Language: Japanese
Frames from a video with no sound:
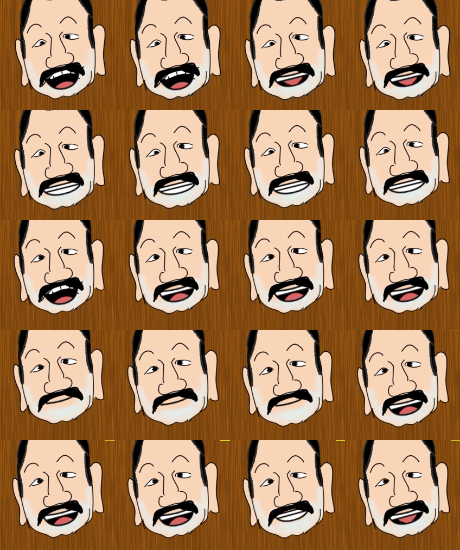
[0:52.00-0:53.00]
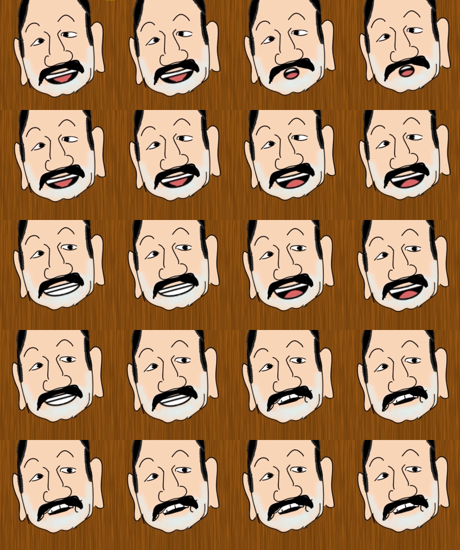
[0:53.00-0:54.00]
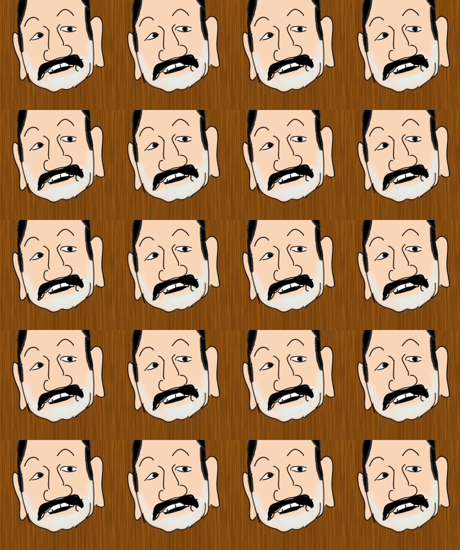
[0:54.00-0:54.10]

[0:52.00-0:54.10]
私の願望とは裏腹に、